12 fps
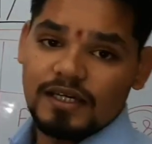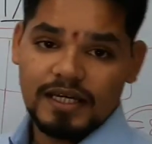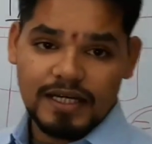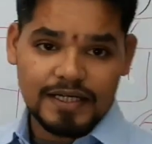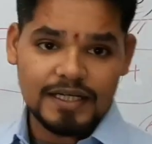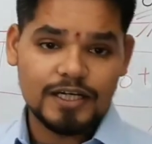
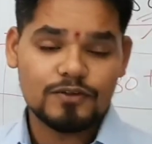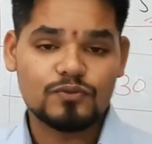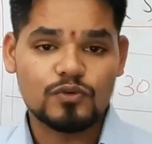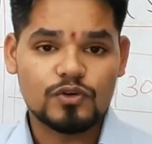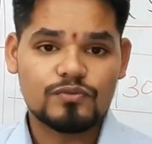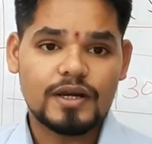एट एट
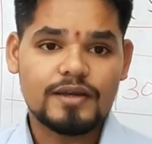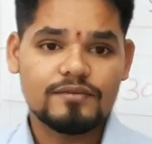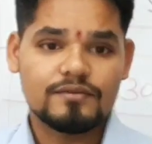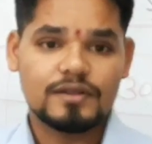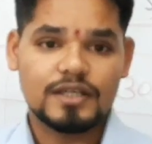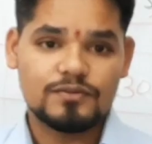फोर
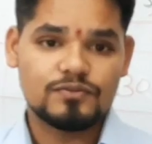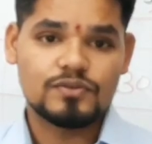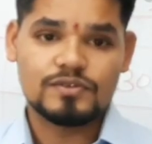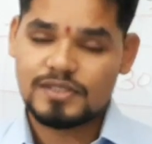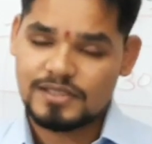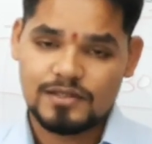फाइव एट
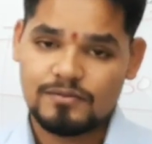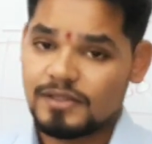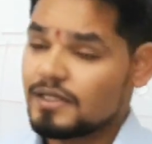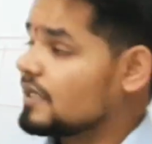फोर सिक्स एम